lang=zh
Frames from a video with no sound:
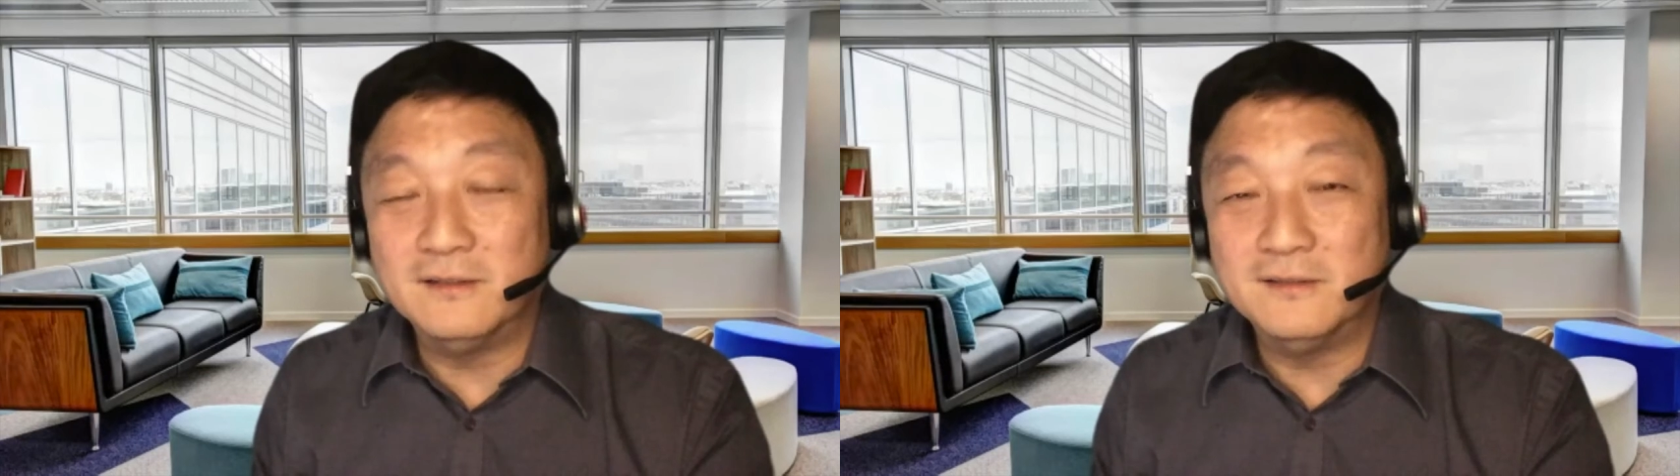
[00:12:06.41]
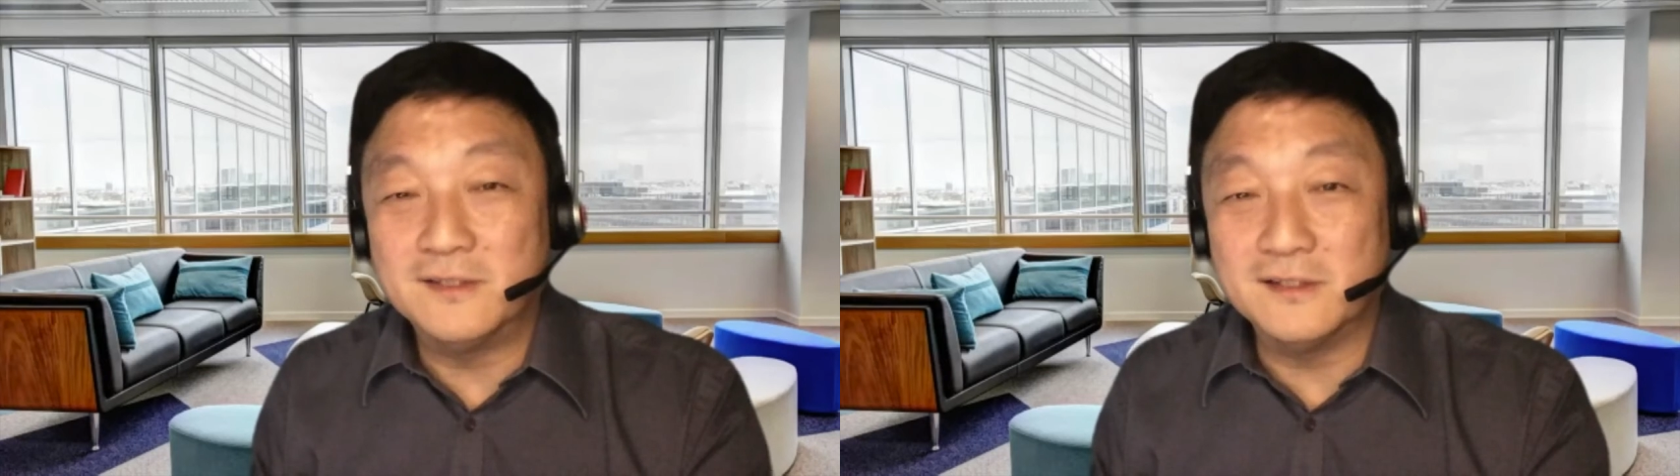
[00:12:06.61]

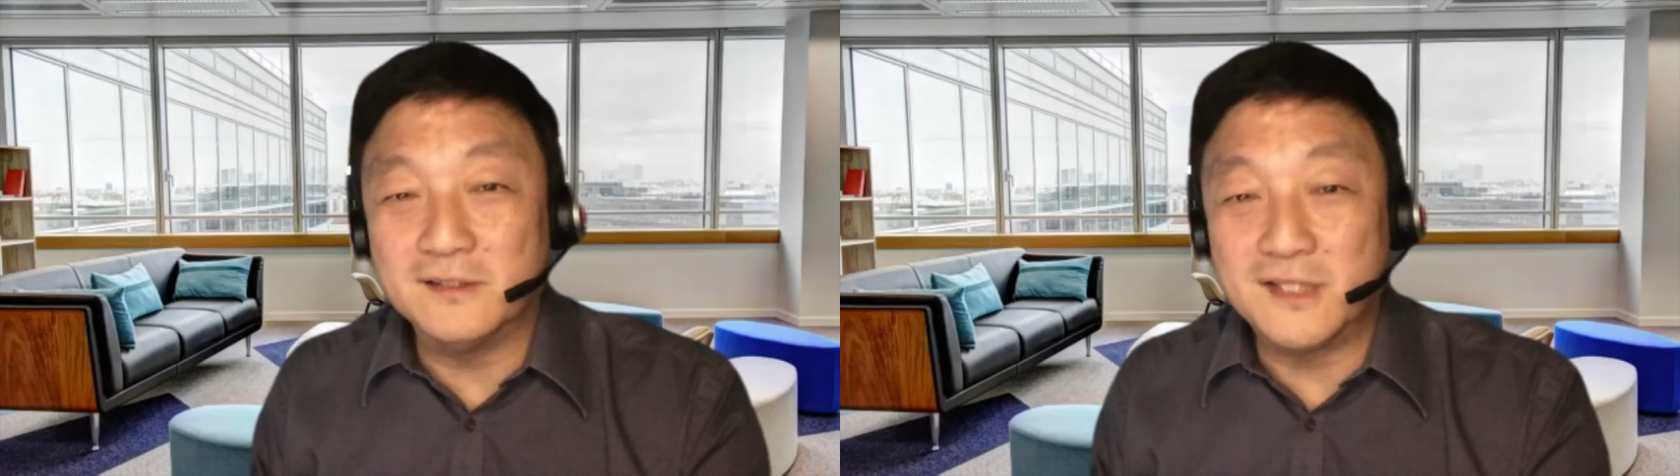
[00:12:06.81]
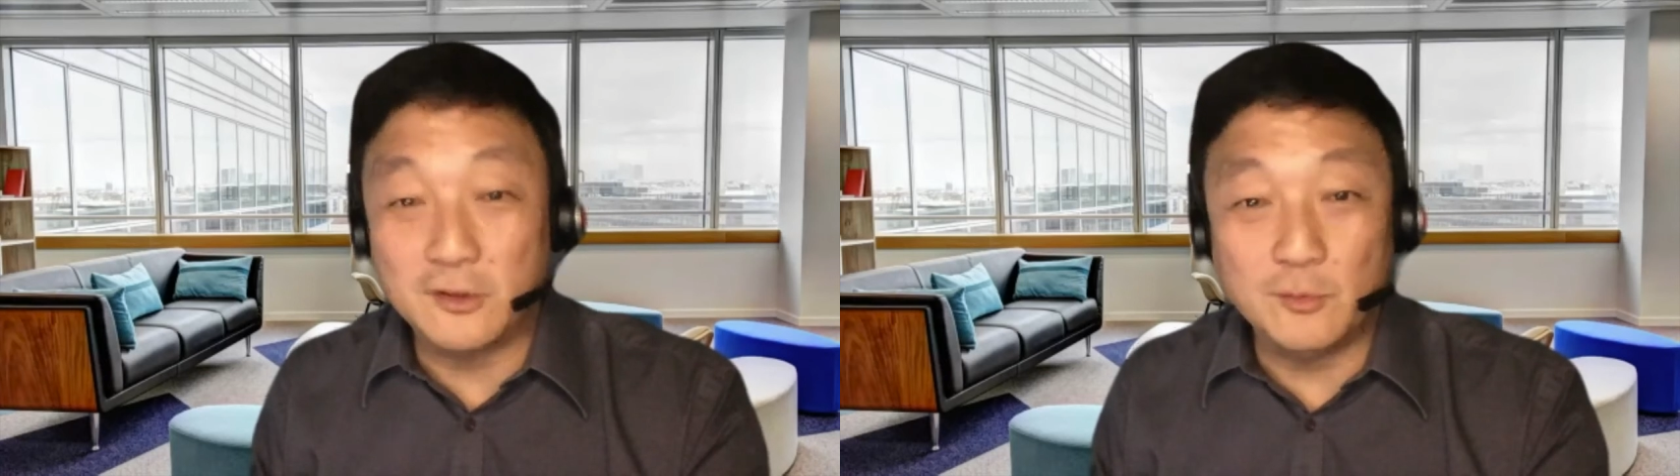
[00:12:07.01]
这个
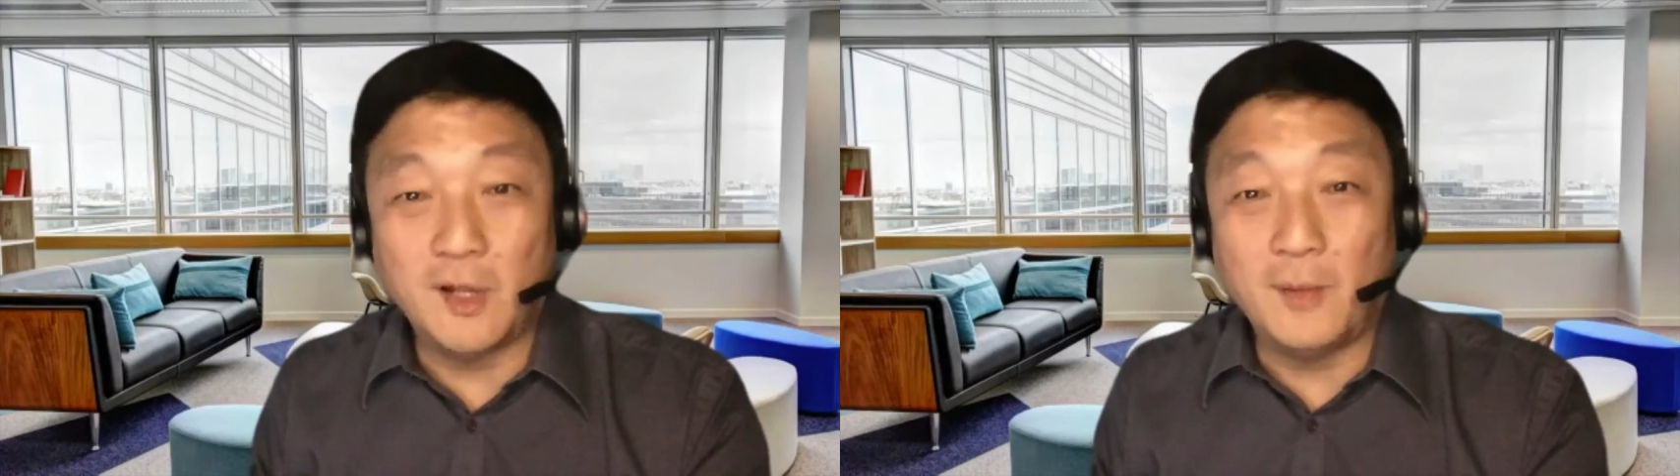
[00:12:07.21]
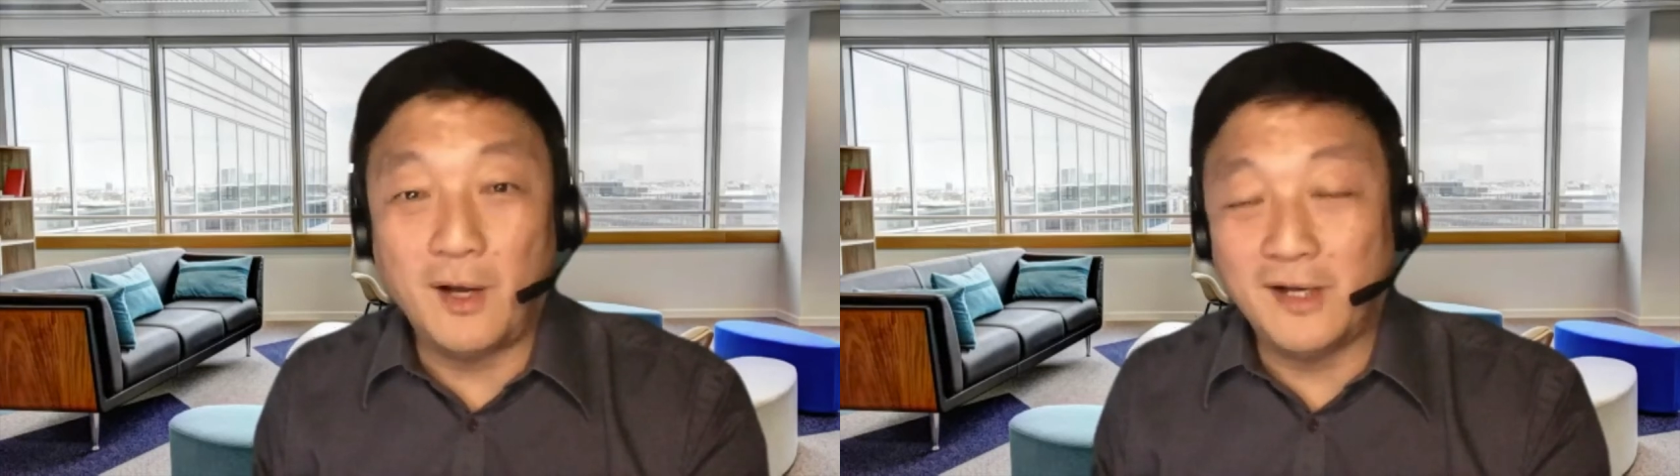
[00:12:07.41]
钱都不知
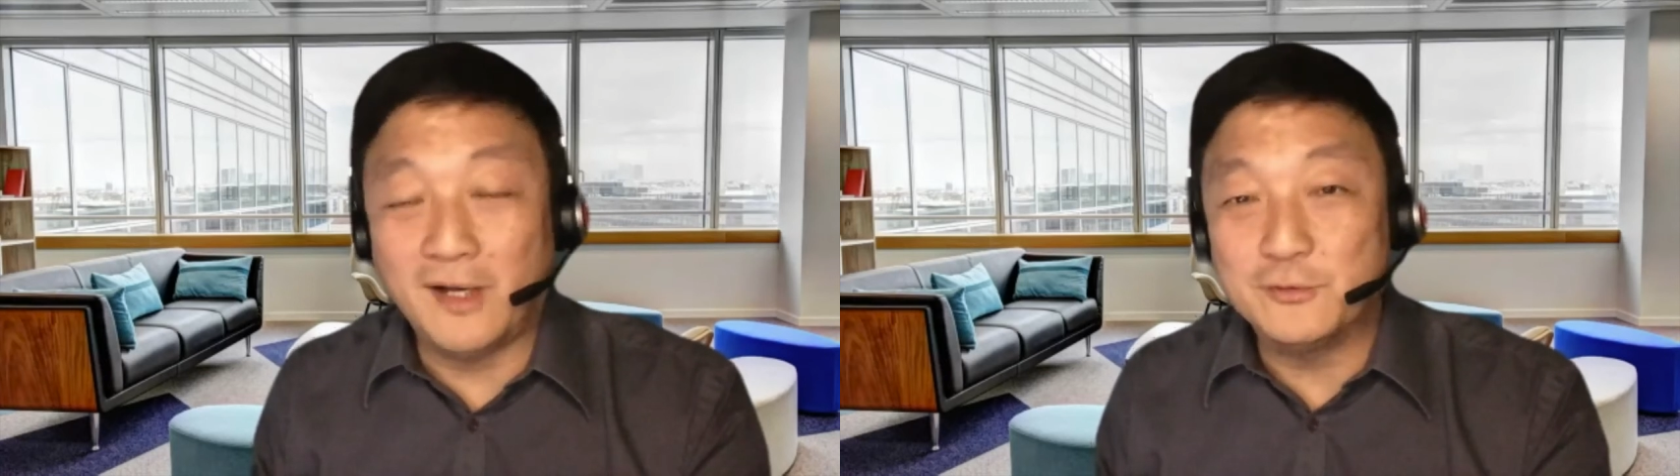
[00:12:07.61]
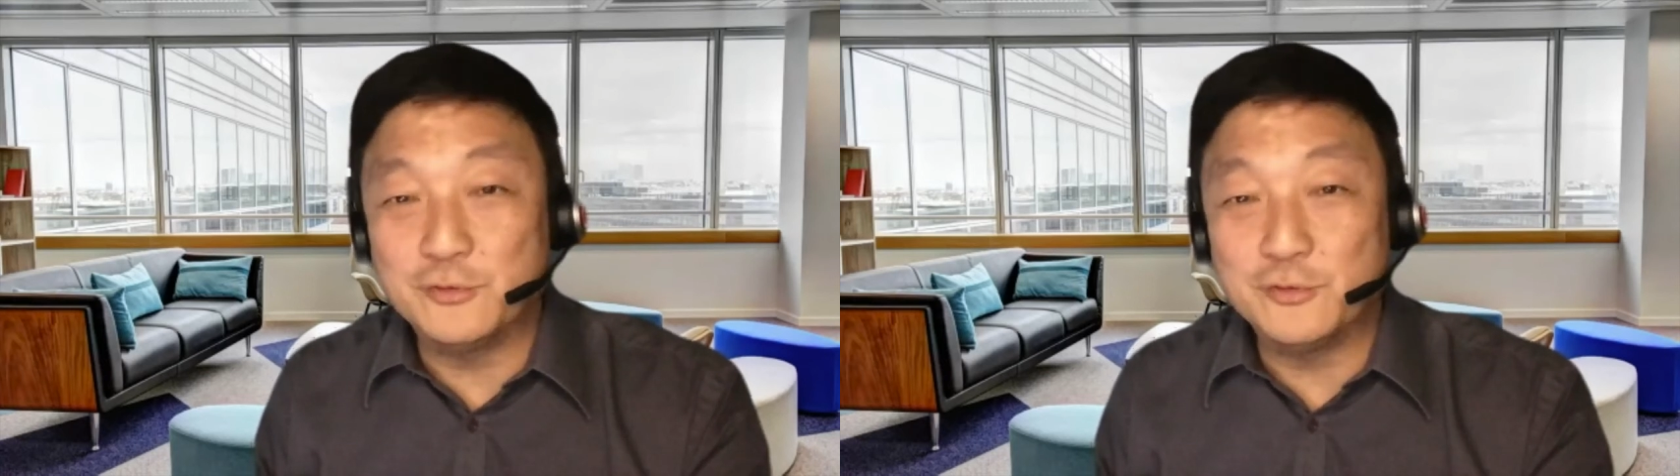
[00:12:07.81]
道跑哪去